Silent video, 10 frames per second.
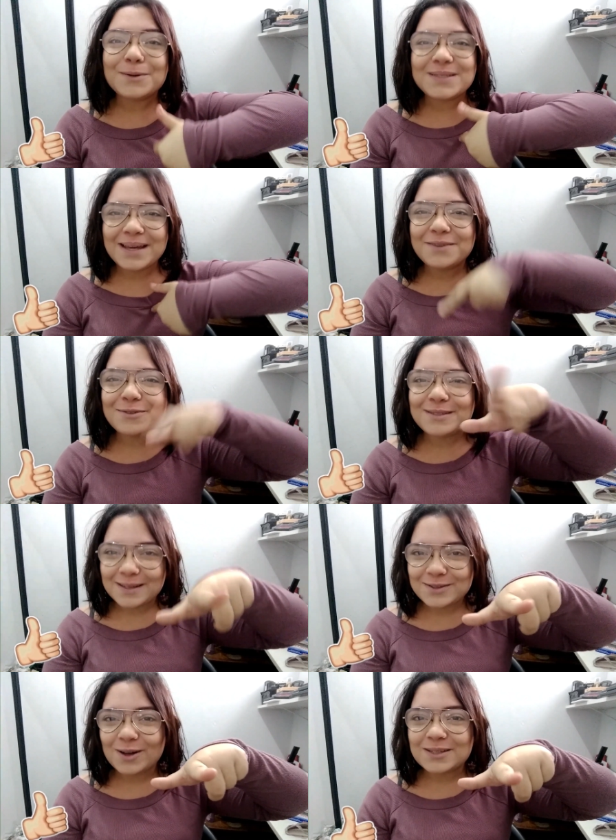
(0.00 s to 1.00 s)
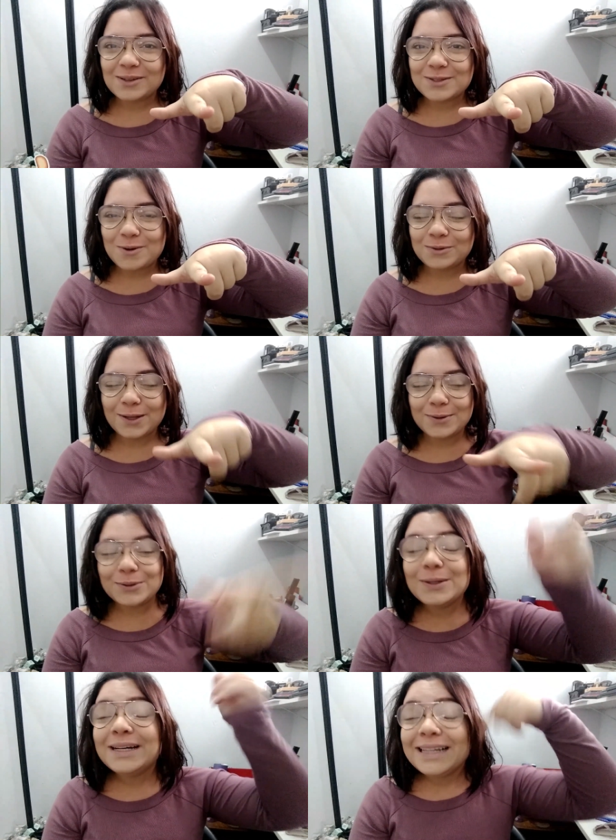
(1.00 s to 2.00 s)
Eu sei que vocês gostam desse
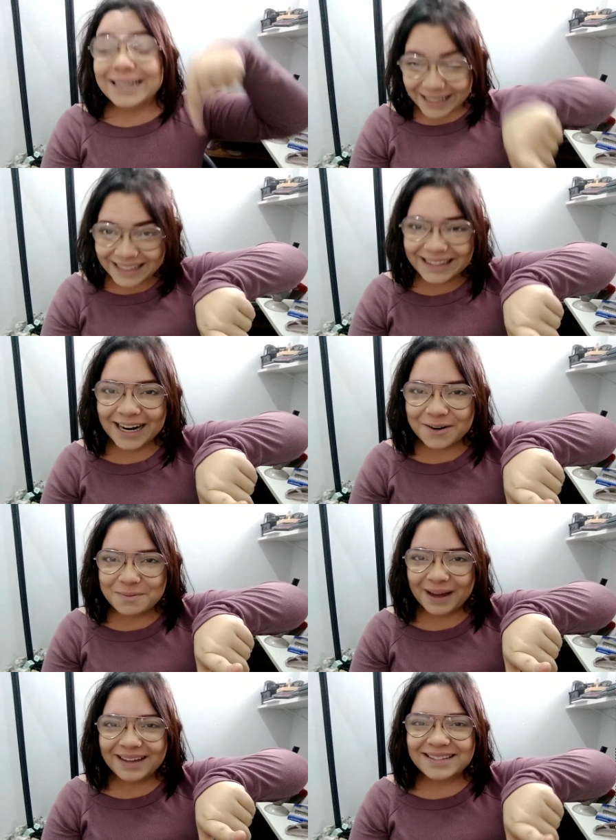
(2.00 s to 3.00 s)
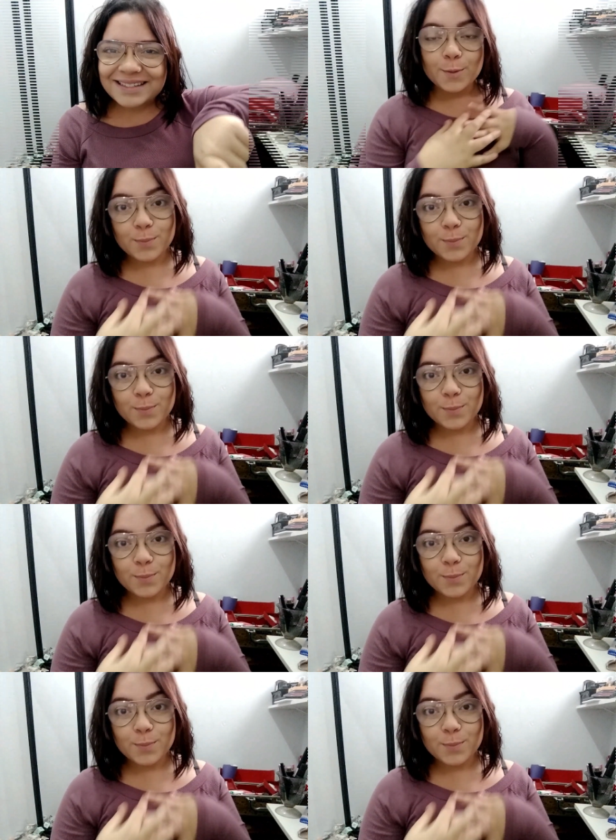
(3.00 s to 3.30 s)
conteúdo e trago mais.